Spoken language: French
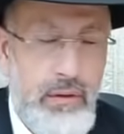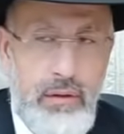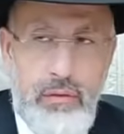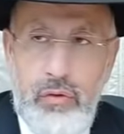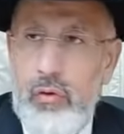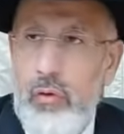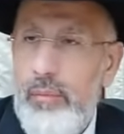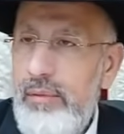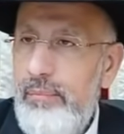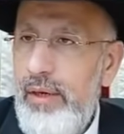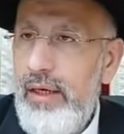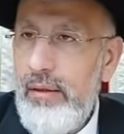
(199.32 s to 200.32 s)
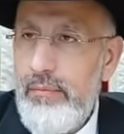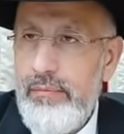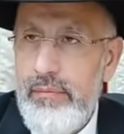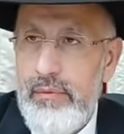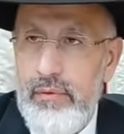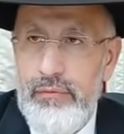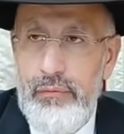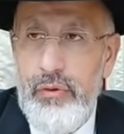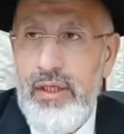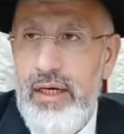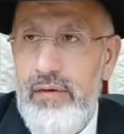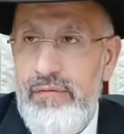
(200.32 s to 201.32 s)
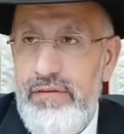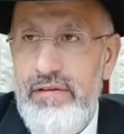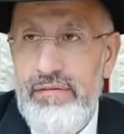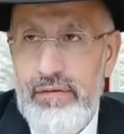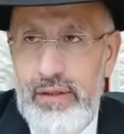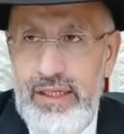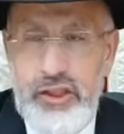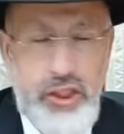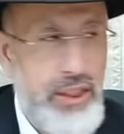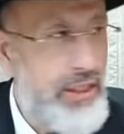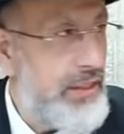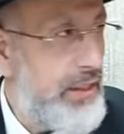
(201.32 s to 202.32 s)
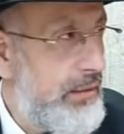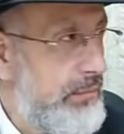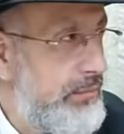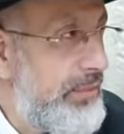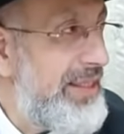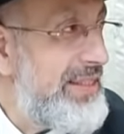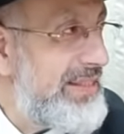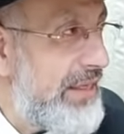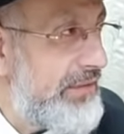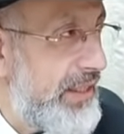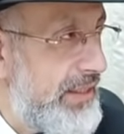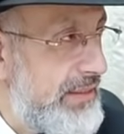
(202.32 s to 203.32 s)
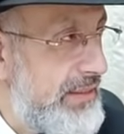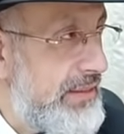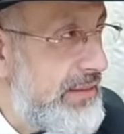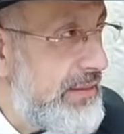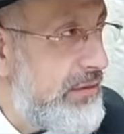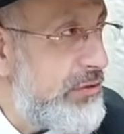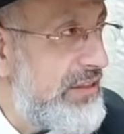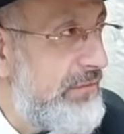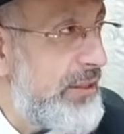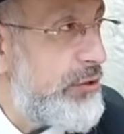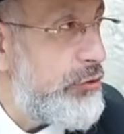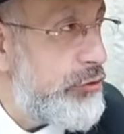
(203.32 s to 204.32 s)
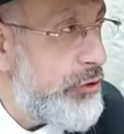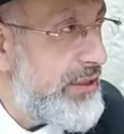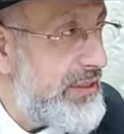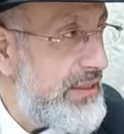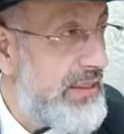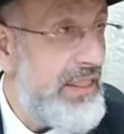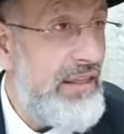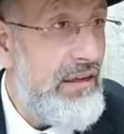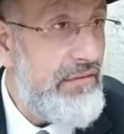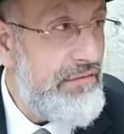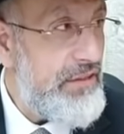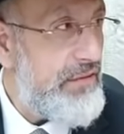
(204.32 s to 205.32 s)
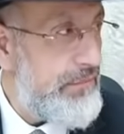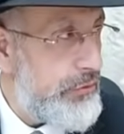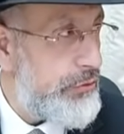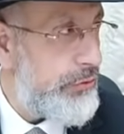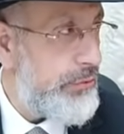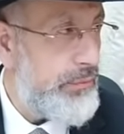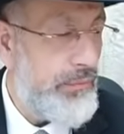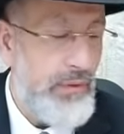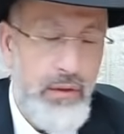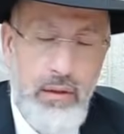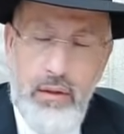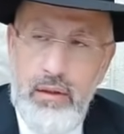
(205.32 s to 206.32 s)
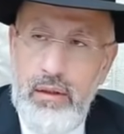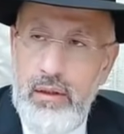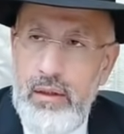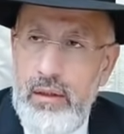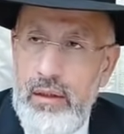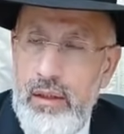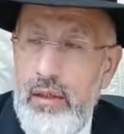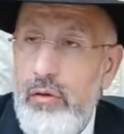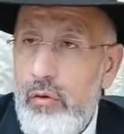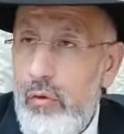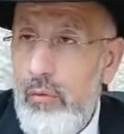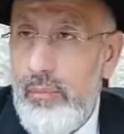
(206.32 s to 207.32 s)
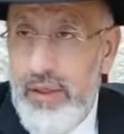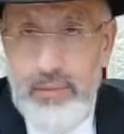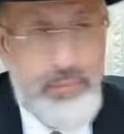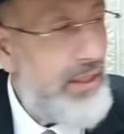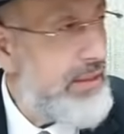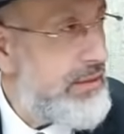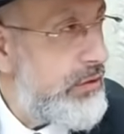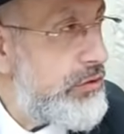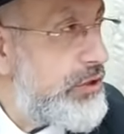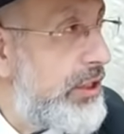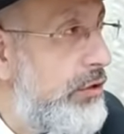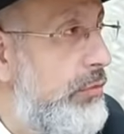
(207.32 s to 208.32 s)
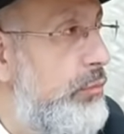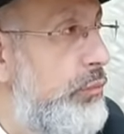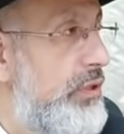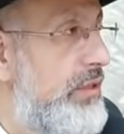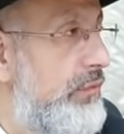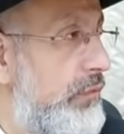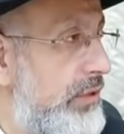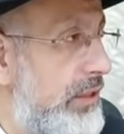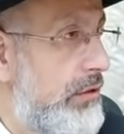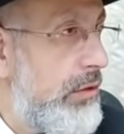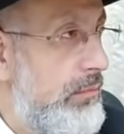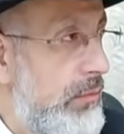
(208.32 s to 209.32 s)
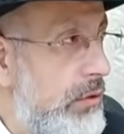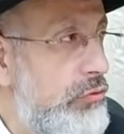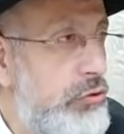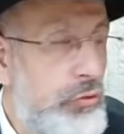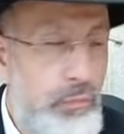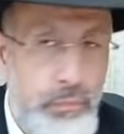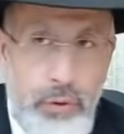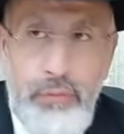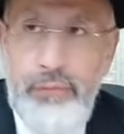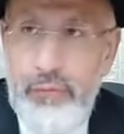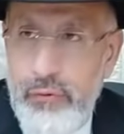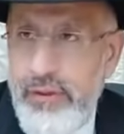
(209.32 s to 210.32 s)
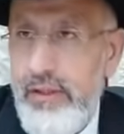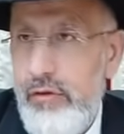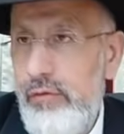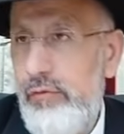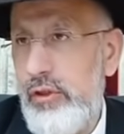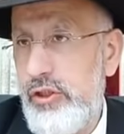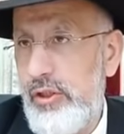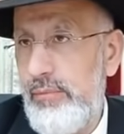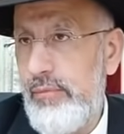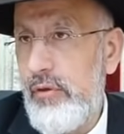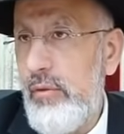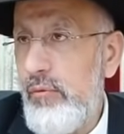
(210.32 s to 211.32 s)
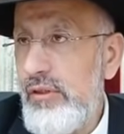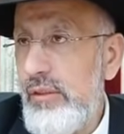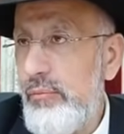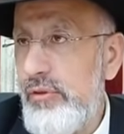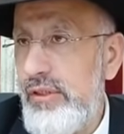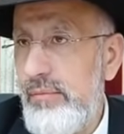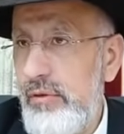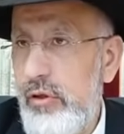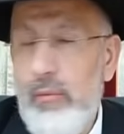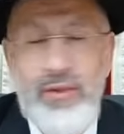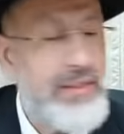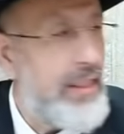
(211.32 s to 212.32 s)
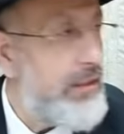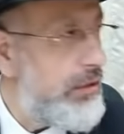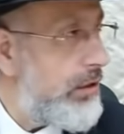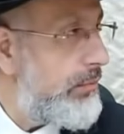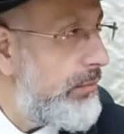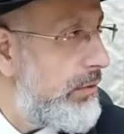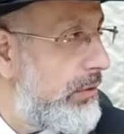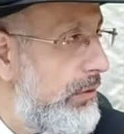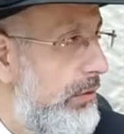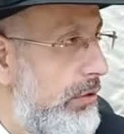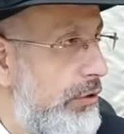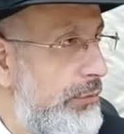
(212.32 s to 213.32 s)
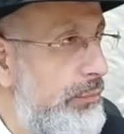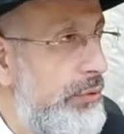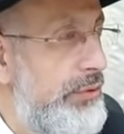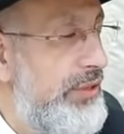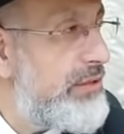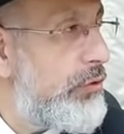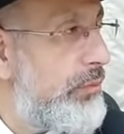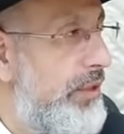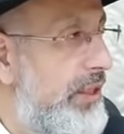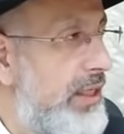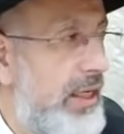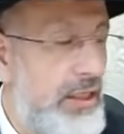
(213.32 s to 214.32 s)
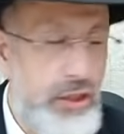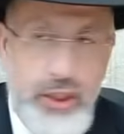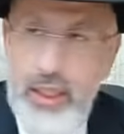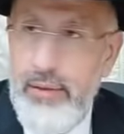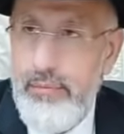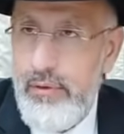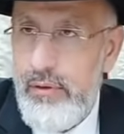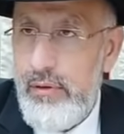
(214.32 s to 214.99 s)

ne comprennent pas, vu qu'ils vivent la Shekhina, pas ils savent qu'elle existe, ils ne savent pas que Dieu existe, ils vivent Dieu, ils ne comprennent pas, les anges, qu'un homme puisse fauter. Comment tu peux fauter devant Hachem Comment c'est possible Comment est-ce qu'un homme peut désobéir à Hachem